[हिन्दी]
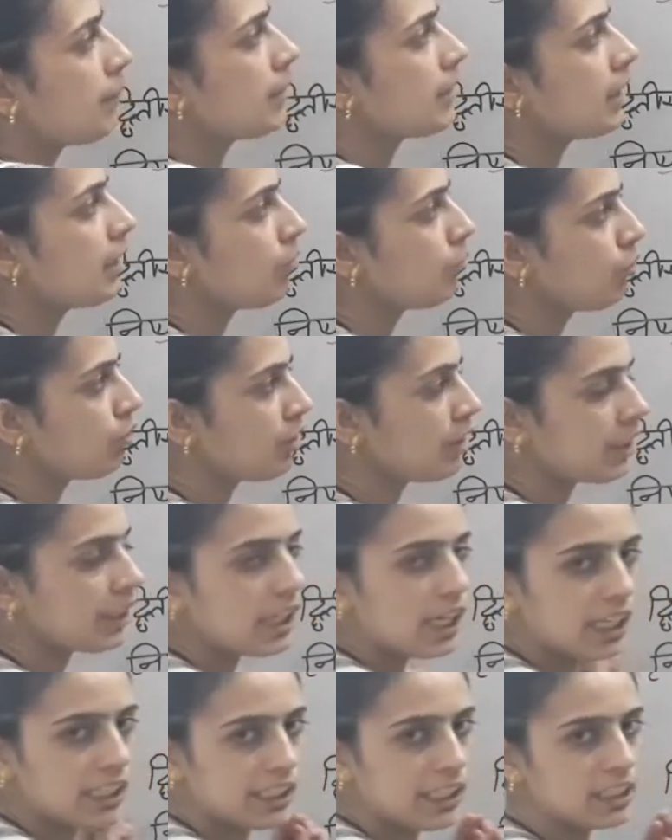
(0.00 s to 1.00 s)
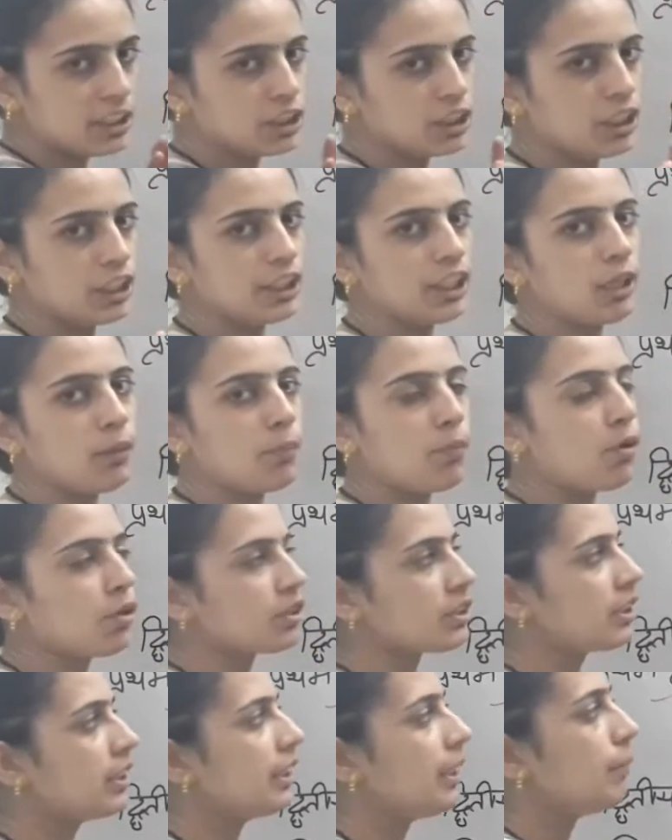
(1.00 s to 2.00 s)
मतलब उन्होंने क्या लिया एक स्किनर
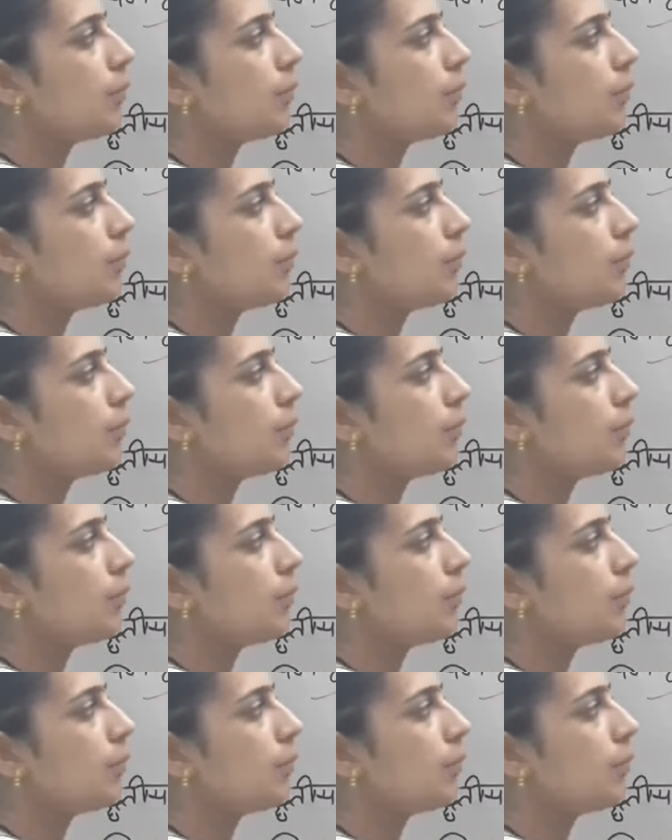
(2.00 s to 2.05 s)
बॉक्स लिया